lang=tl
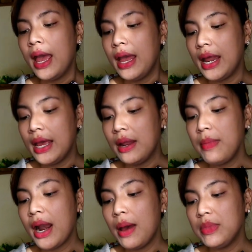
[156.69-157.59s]
And ayan,
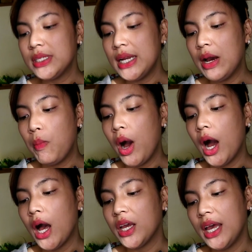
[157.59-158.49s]
marami silang
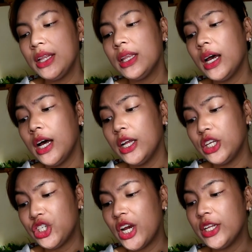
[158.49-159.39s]
mga get uh,
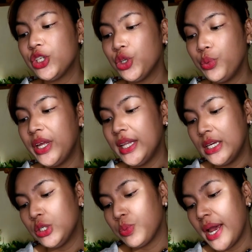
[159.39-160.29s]
the chance to win
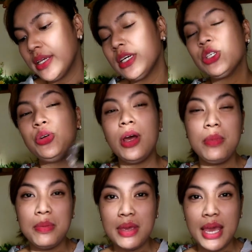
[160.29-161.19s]
these prizes. So,
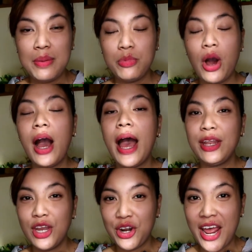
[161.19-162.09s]
namimigay po ang
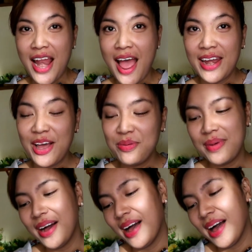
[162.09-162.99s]
Underella ng
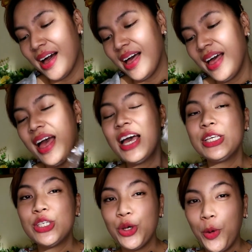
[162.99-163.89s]
mga
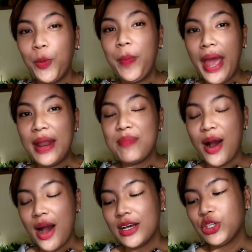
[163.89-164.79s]
soap and
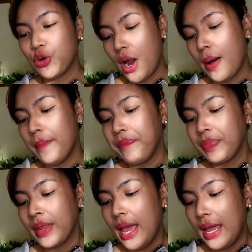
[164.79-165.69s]
mga scrub.
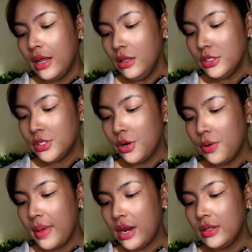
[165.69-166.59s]
And
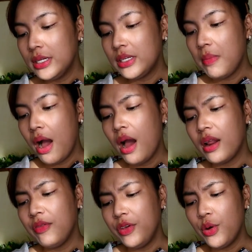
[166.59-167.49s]
also, meron din si
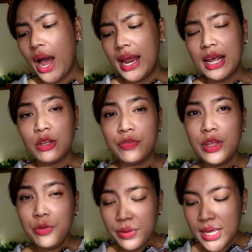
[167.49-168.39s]
mga review highlight of
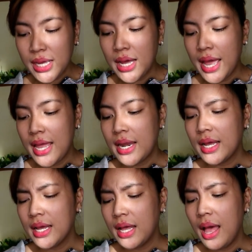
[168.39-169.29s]
the week. Ayan,
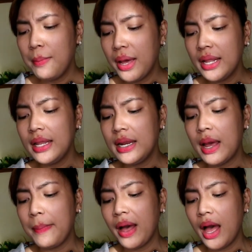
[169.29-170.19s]
ang maganda,
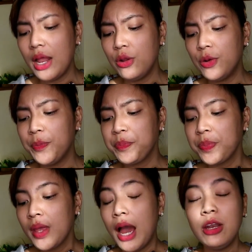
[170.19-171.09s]
napakaano nung
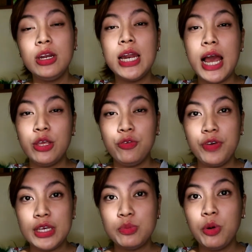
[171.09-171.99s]
ano nila, yung
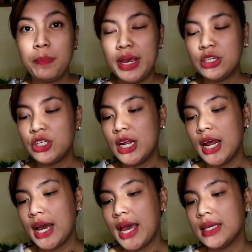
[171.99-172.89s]
Facebook page
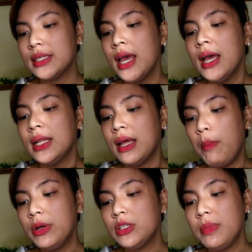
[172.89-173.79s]
nila, guys.
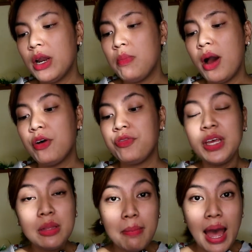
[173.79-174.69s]
Tapos, meron mga
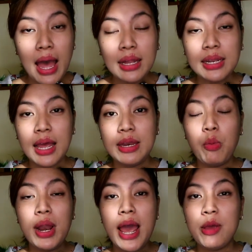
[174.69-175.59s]
feedback na
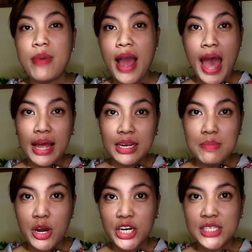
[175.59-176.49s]
nawala yung mga
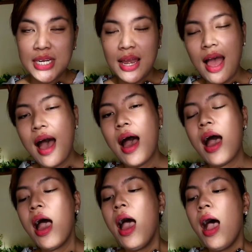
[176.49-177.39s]
acne marks
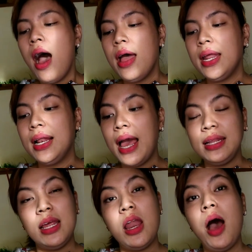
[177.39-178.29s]
nila, uh,
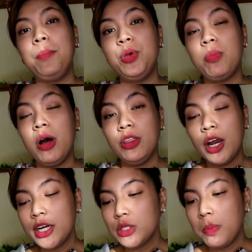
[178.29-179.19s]
nag-lighten up yung mga
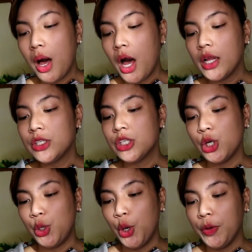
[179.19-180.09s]
dark spots,
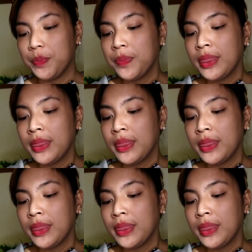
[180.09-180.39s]
so yon